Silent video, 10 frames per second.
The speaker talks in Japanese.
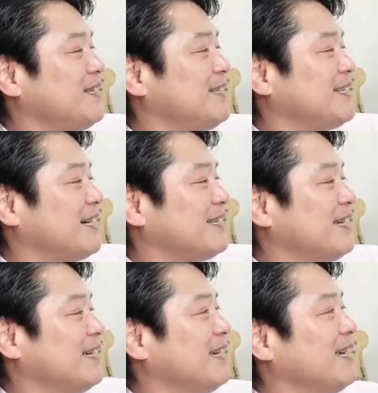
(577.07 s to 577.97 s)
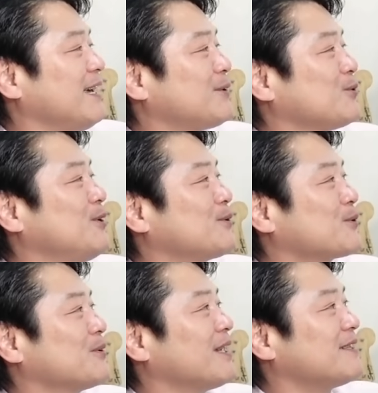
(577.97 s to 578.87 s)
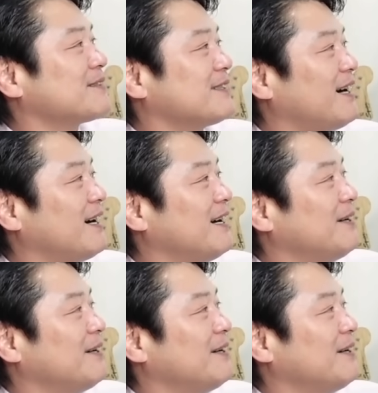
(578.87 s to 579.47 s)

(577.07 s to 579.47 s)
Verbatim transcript: 言いたい。えー、ということなんですが、